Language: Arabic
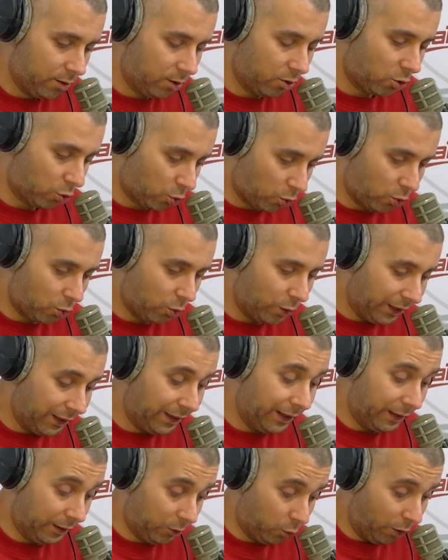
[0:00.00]
زوز
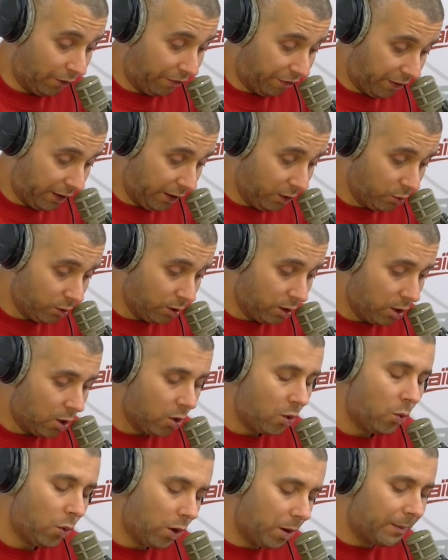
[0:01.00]
وليدات توفاو
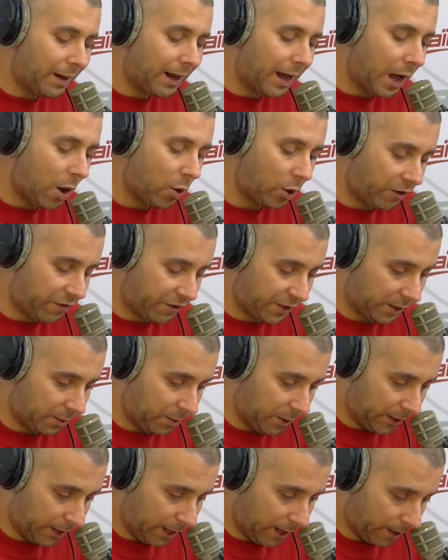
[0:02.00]
والمراه هاوكي في
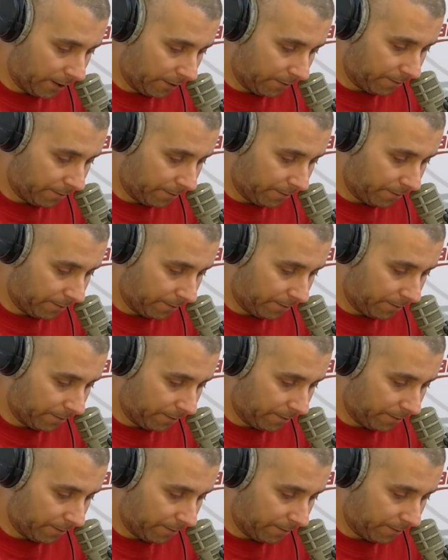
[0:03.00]
السبيطار